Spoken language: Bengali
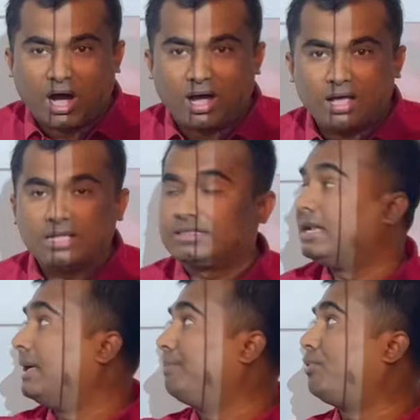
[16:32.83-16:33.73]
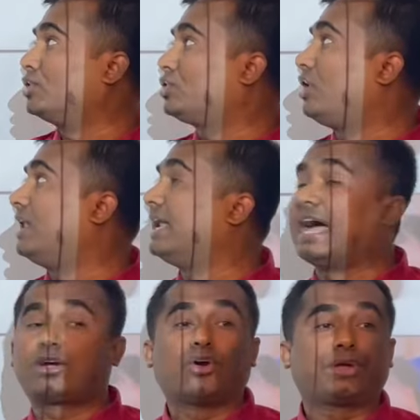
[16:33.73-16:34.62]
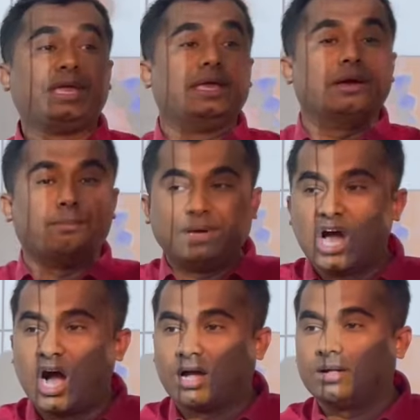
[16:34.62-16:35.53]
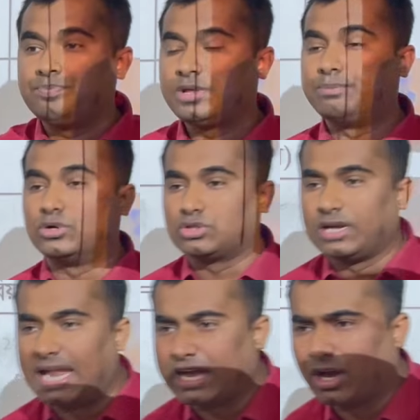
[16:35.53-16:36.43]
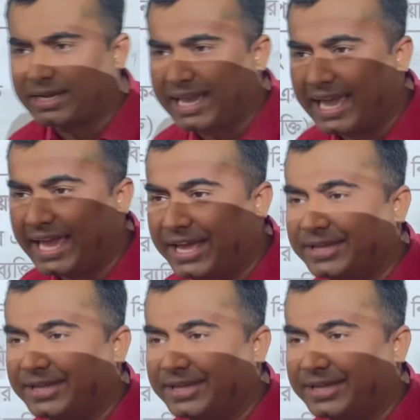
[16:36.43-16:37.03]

ব তাহলে বোতলের একক কি বিয়ং বোতলের একক কি